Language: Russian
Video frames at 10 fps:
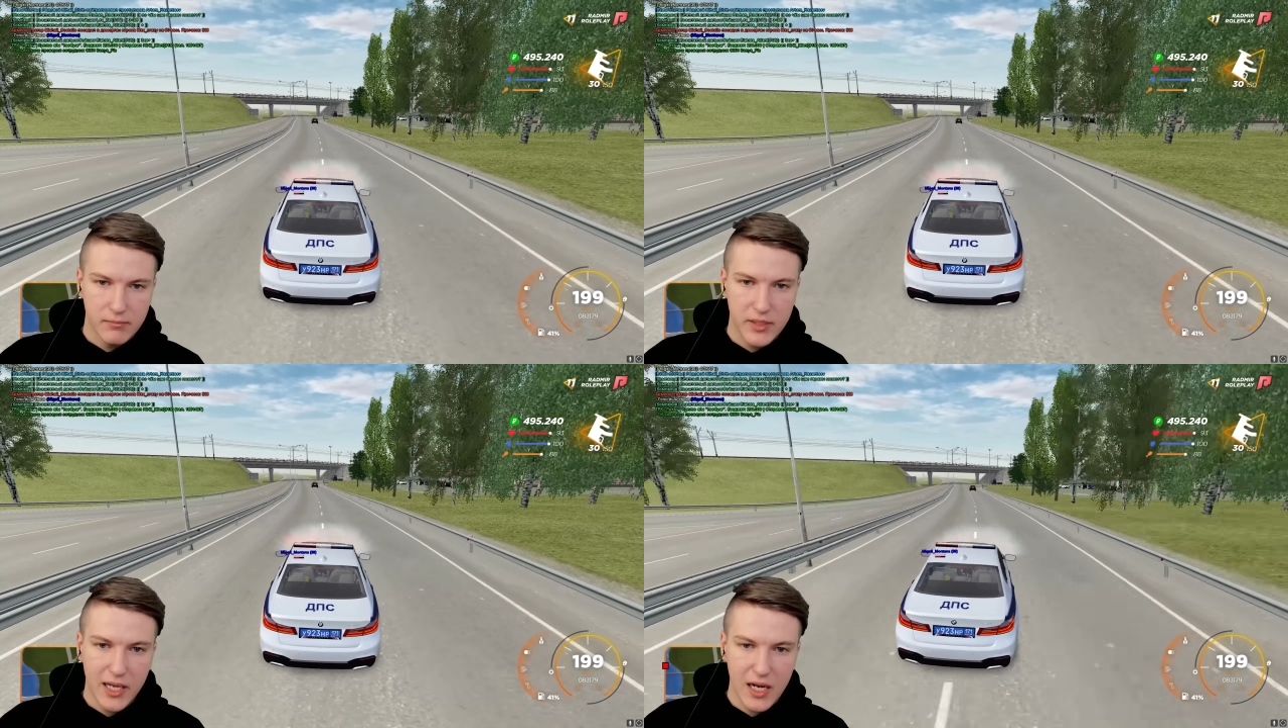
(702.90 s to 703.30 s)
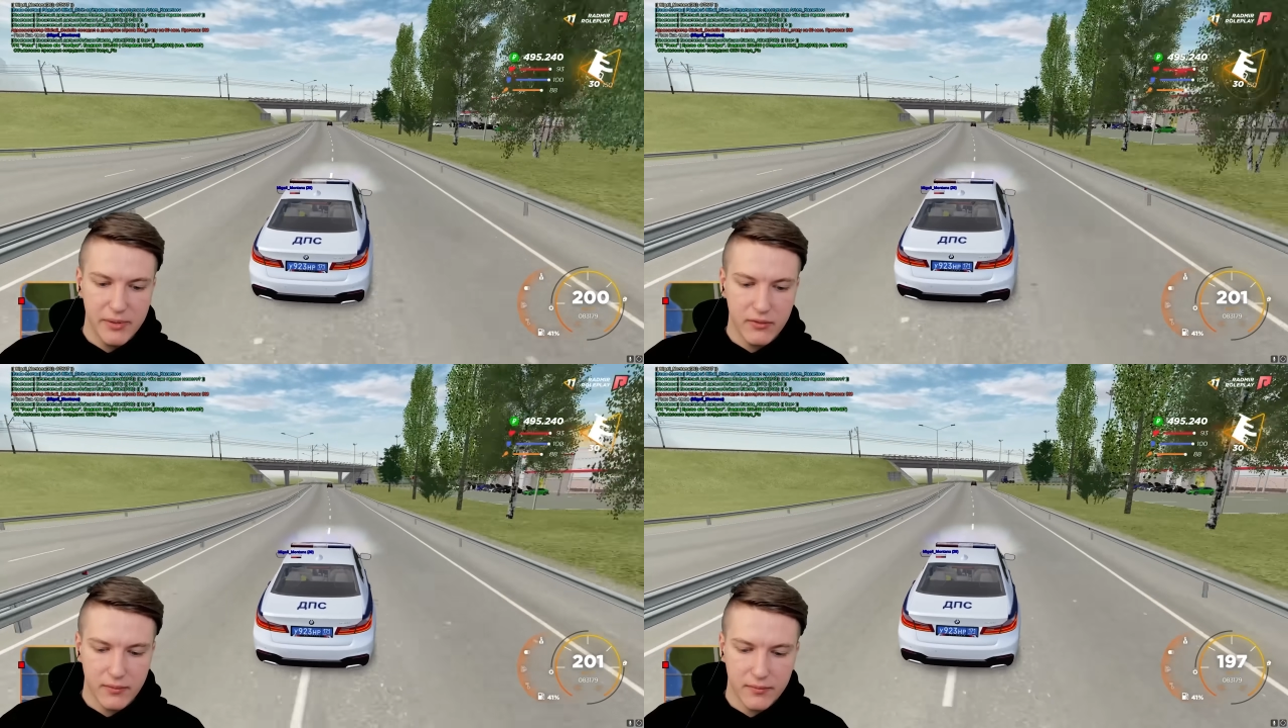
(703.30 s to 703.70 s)
Мигель,
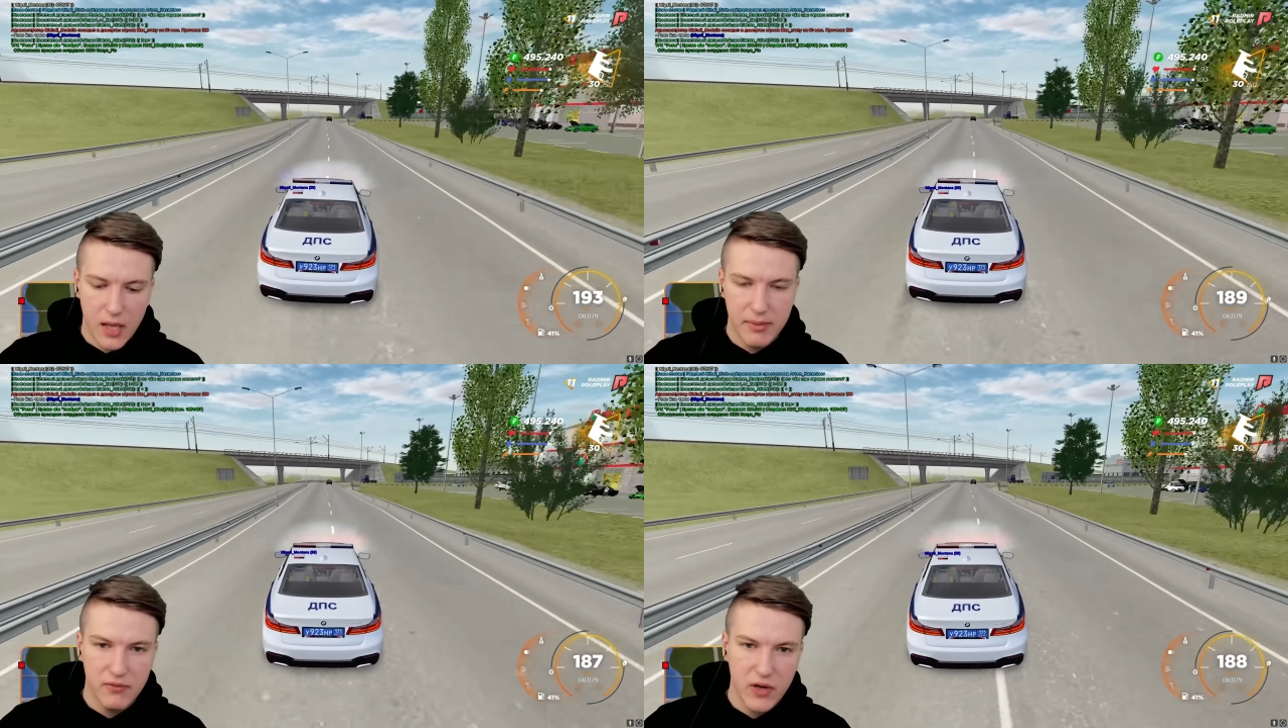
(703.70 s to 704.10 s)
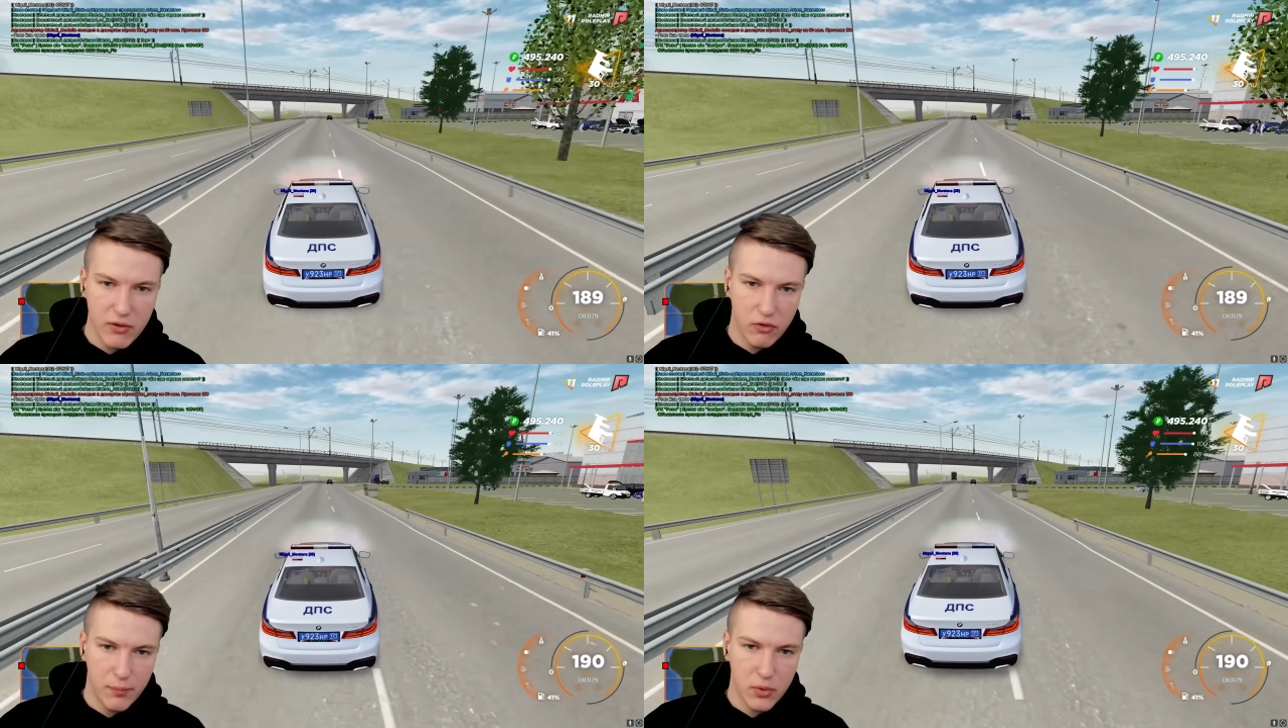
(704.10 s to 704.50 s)
объяв...
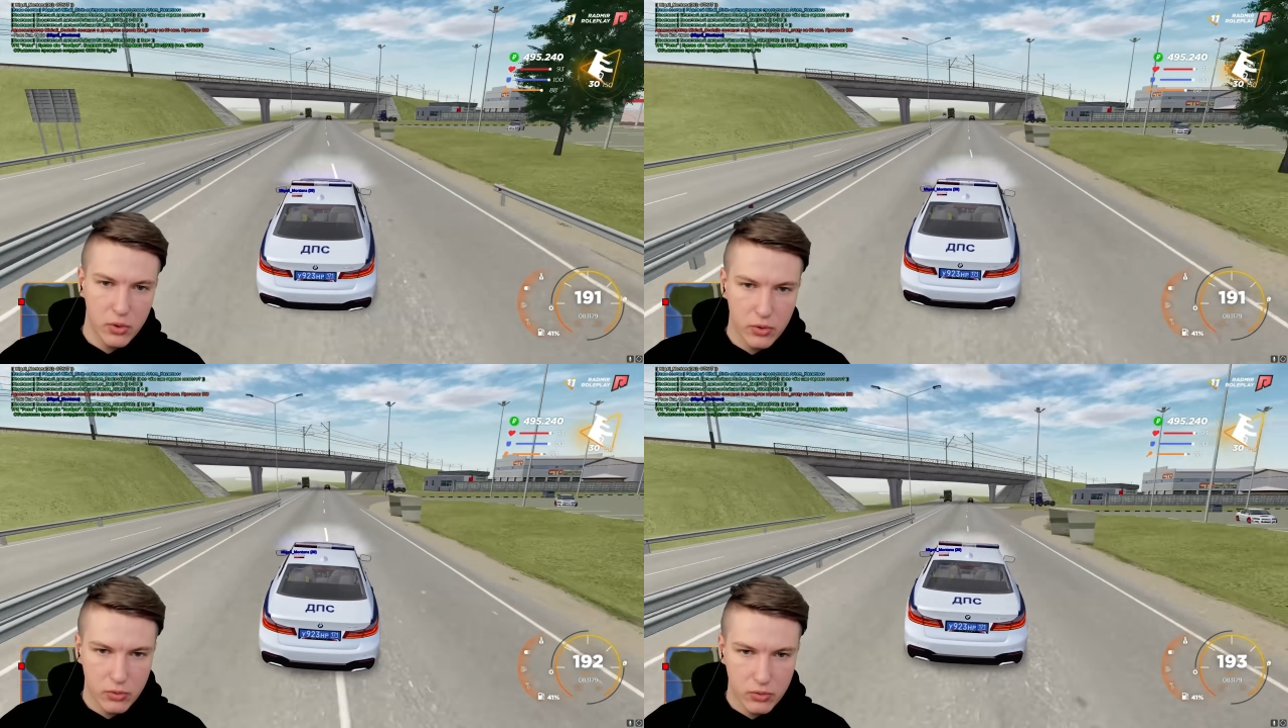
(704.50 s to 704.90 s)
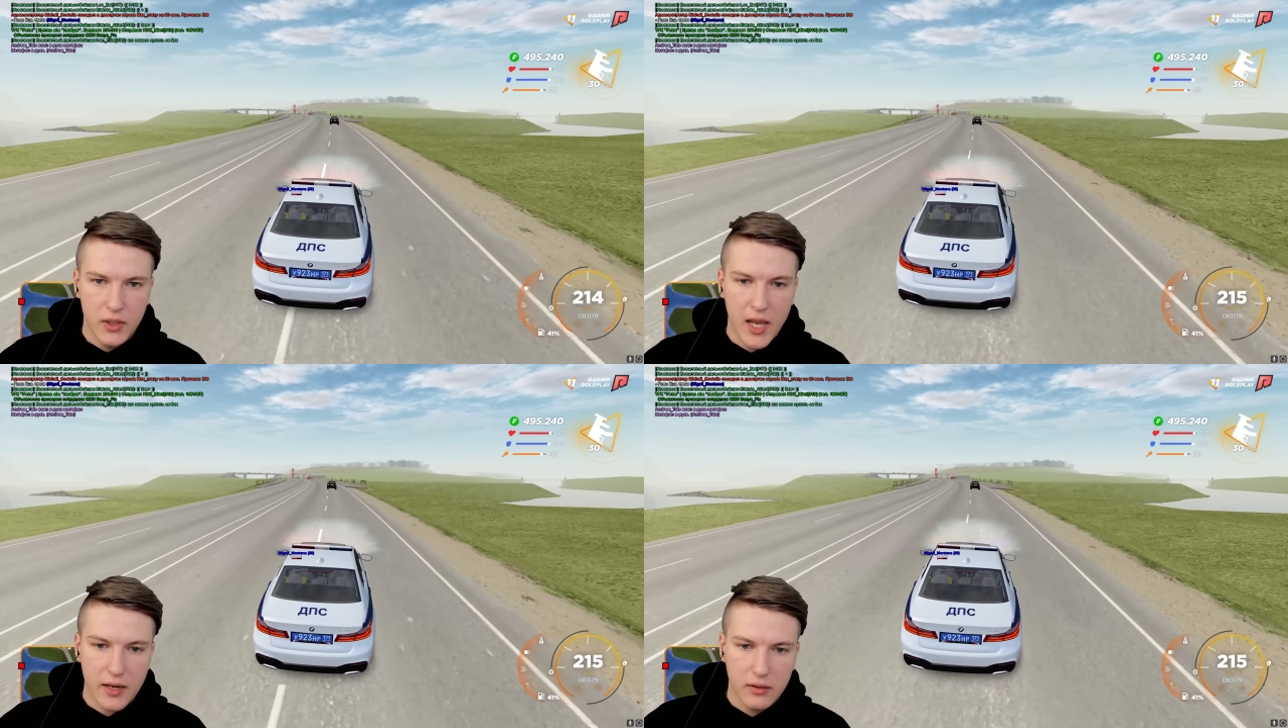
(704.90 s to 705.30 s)
объявляй его в погоню.
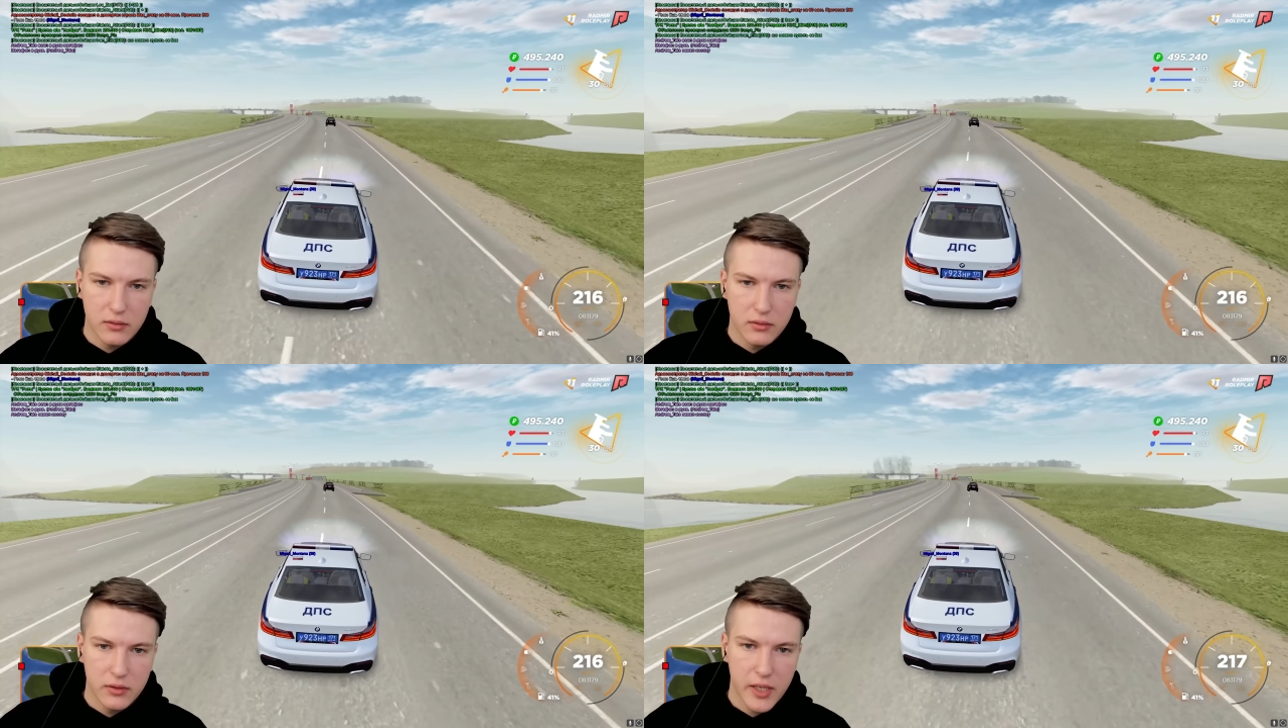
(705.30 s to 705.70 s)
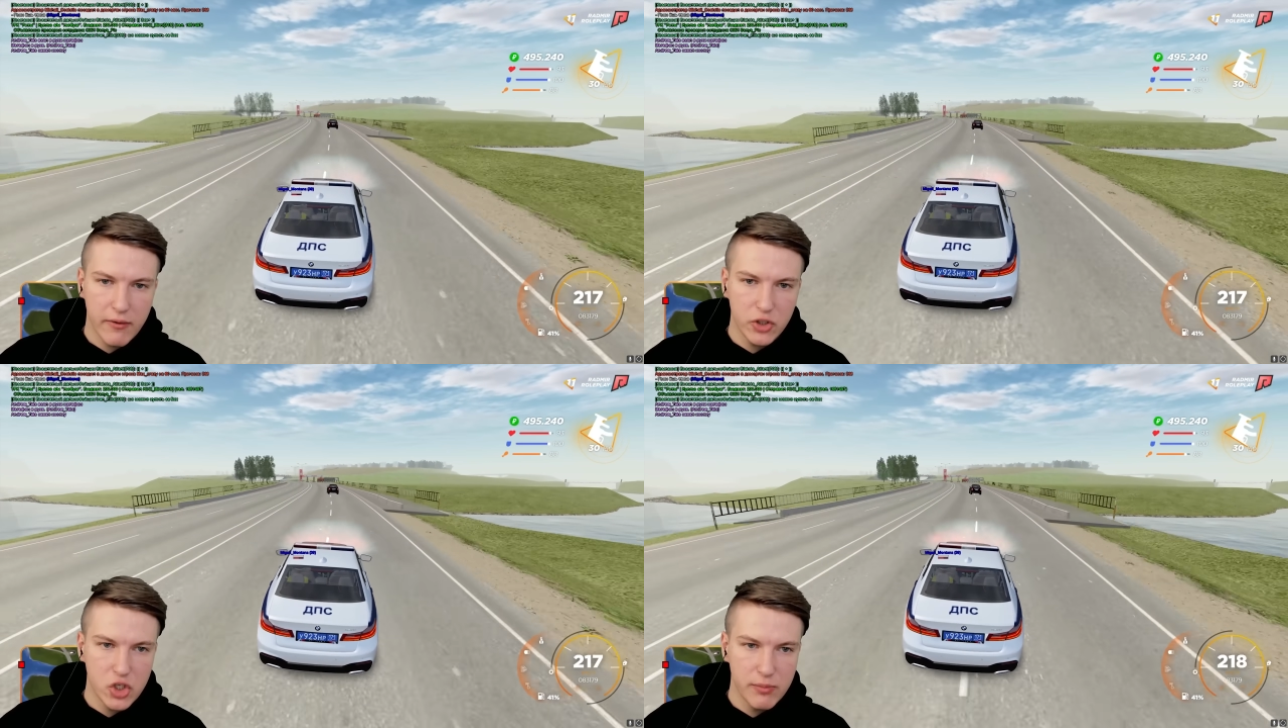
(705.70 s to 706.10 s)
Так,
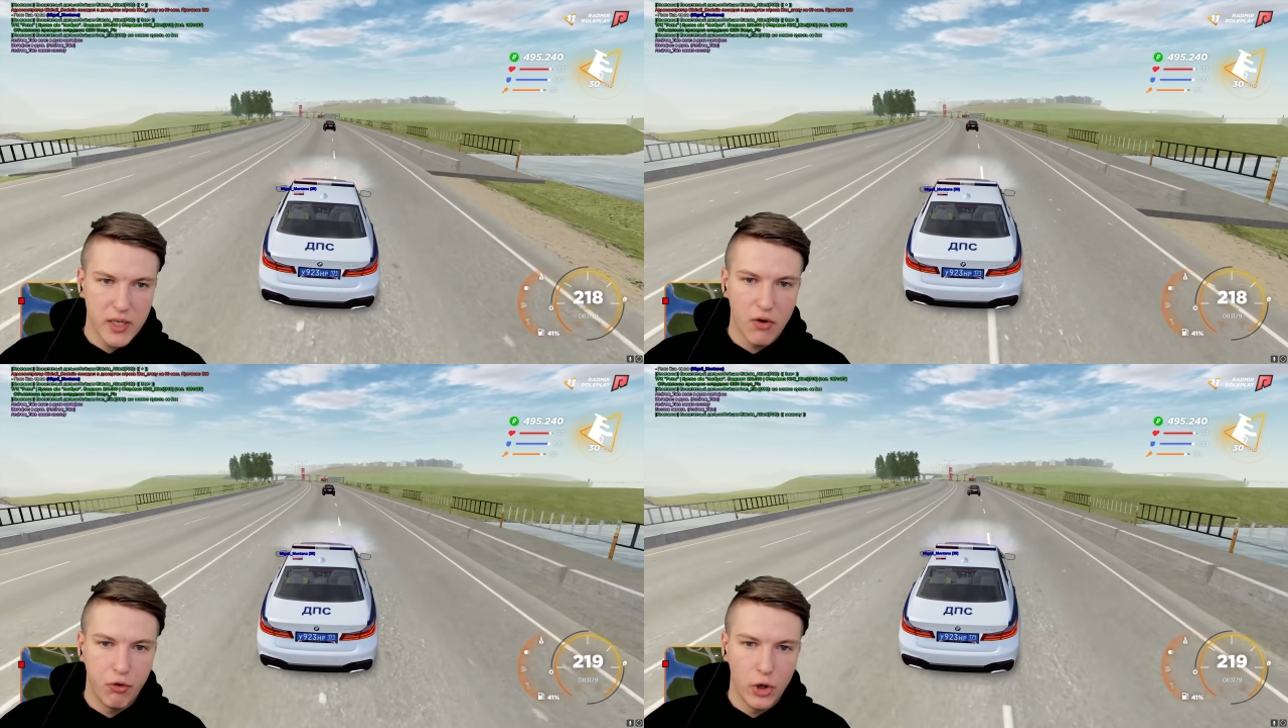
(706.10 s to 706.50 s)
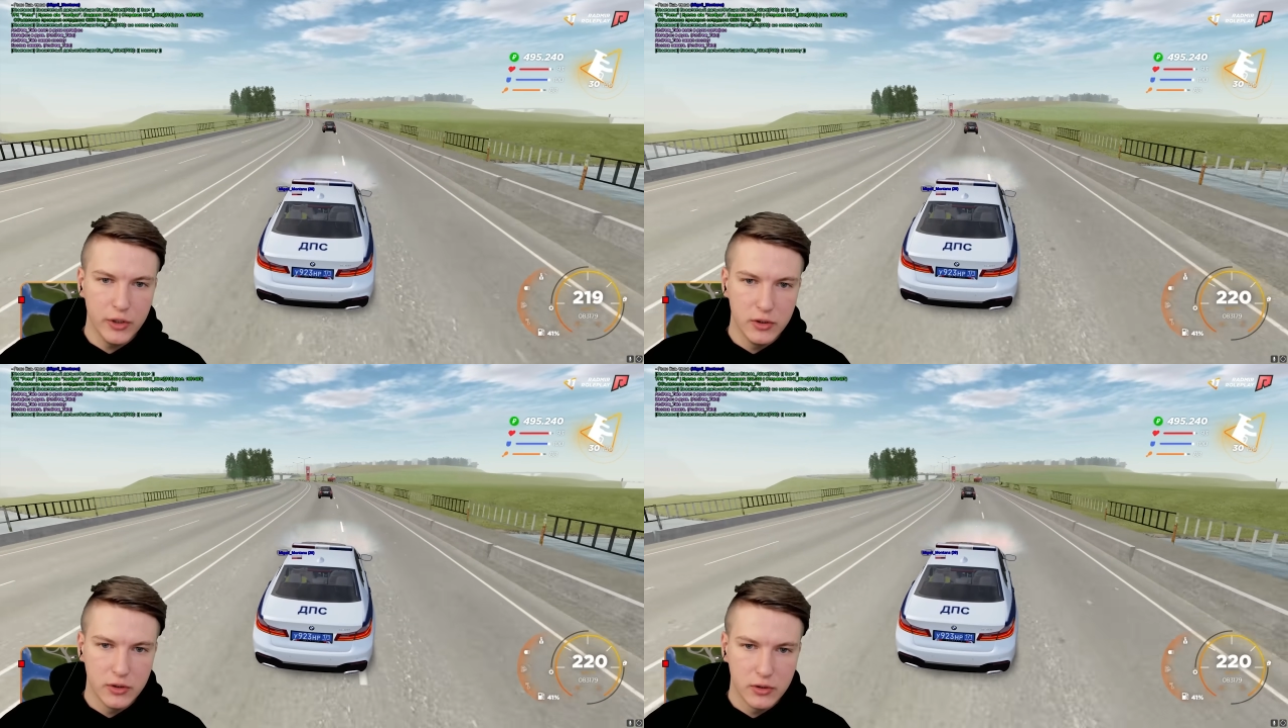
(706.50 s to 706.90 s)
я вытащил мегафон.